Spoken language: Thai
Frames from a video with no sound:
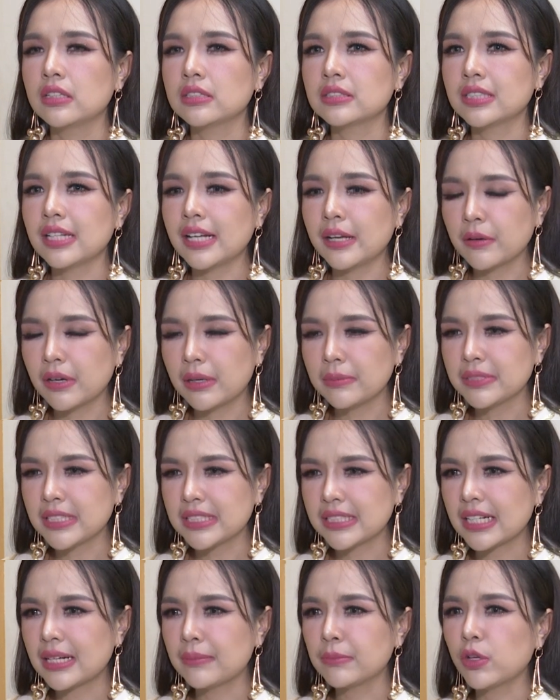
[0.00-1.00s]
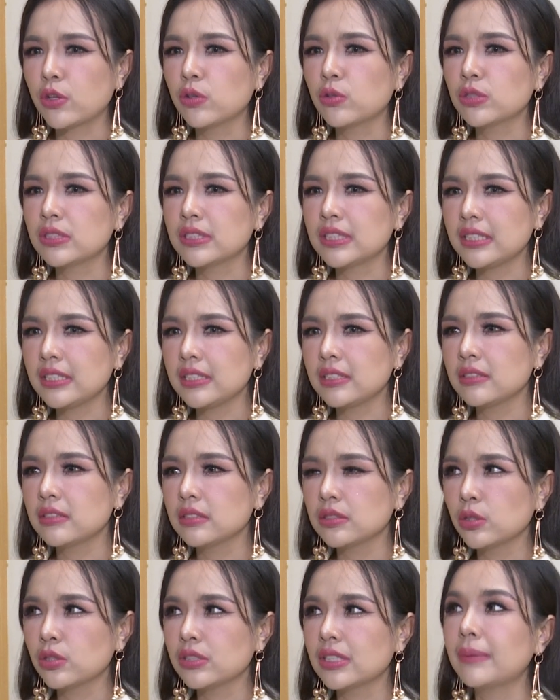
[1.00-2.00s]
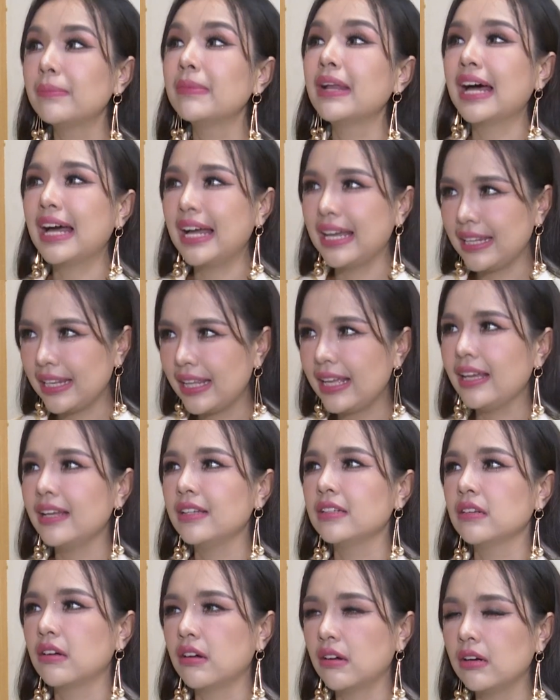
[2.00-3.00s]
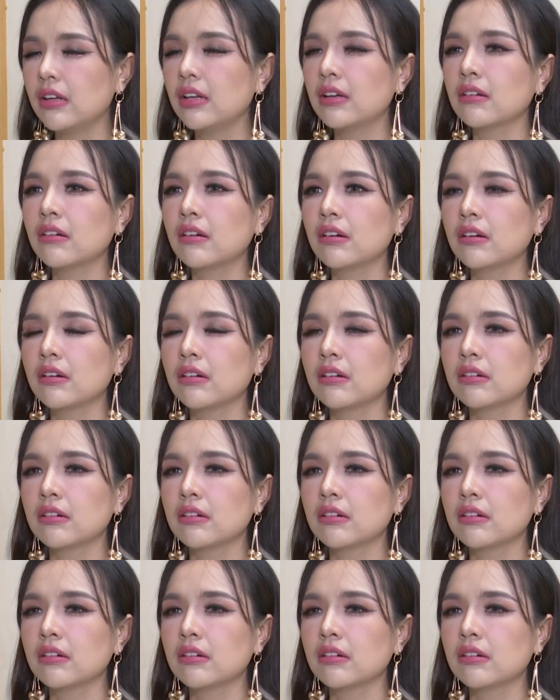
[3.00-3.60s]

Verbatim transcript: แสดงความเสียใจกับน้องคนที่โดนทำร้ายแหละเนาะแล้วก็